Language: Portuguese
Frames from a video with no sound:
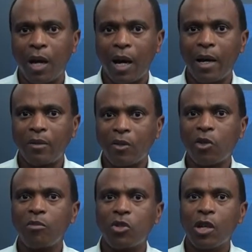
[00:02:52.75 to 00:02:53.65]
aí nós
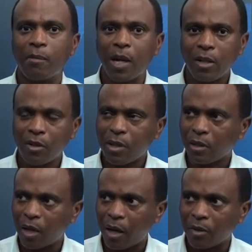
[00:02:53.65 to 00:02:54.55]
vamos chamar a
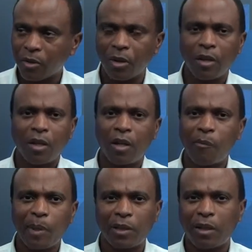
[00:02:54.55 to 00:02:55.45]
sociedade, é o
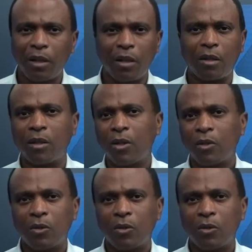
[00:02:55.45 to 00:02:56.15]
PT,